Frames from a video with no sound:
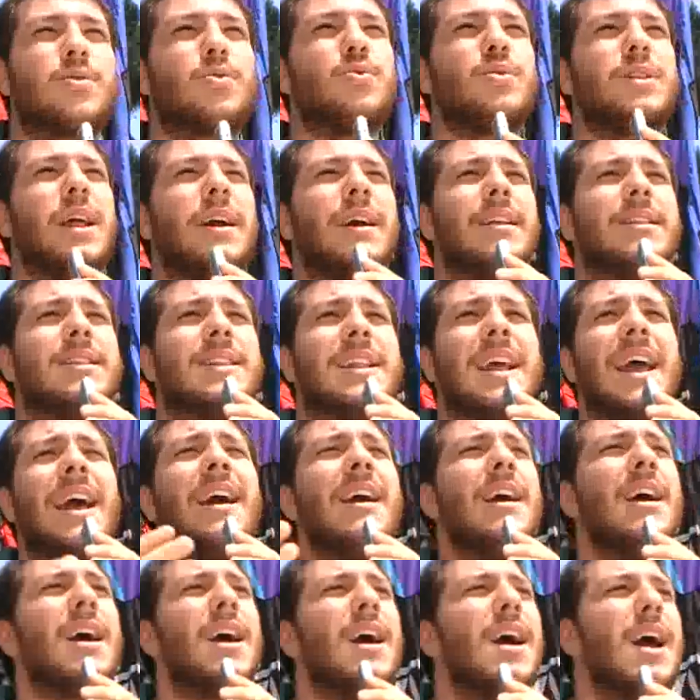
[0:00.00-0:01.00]
assolutamente
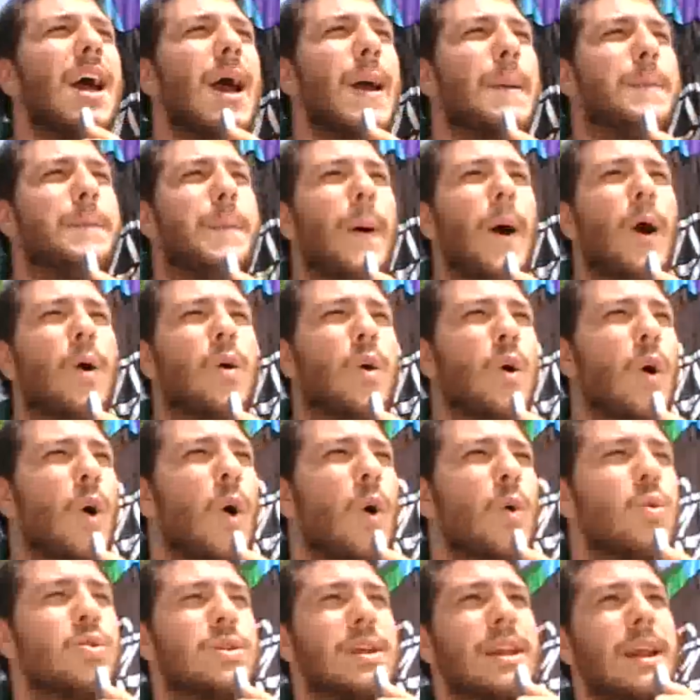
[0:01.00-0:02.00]
eh, poco
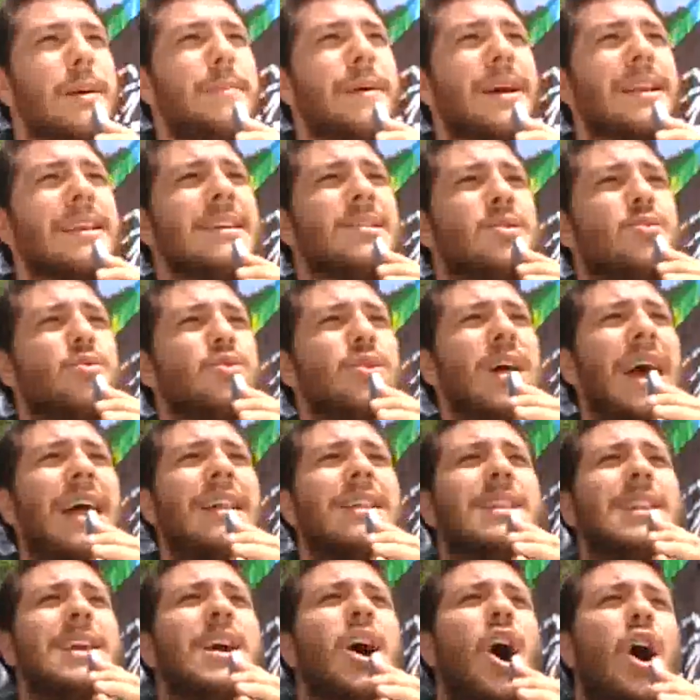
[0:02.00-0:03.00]
utile per gli
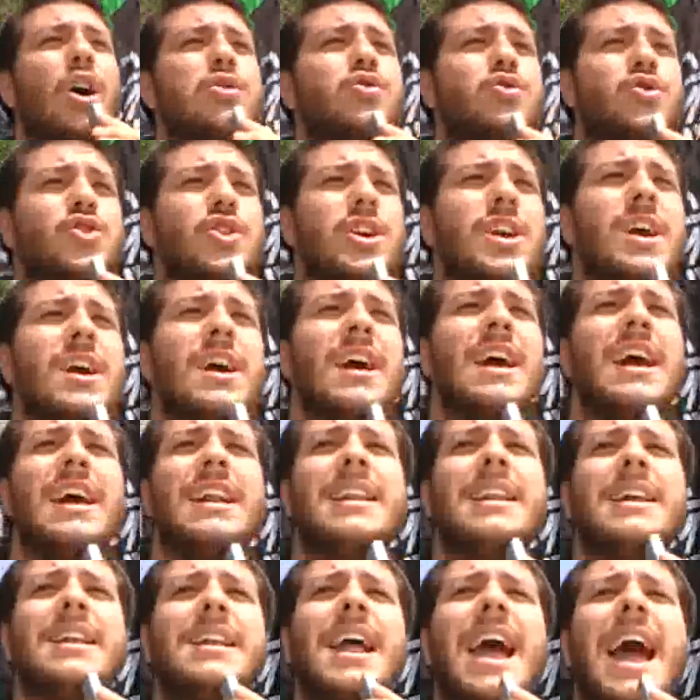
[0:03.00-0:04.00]
studenti. Oggi
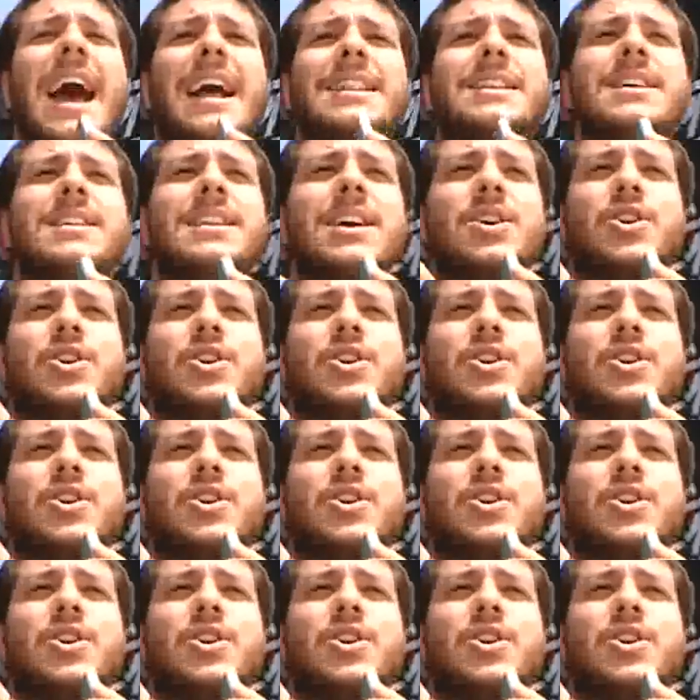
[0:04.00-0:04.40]
l'idea di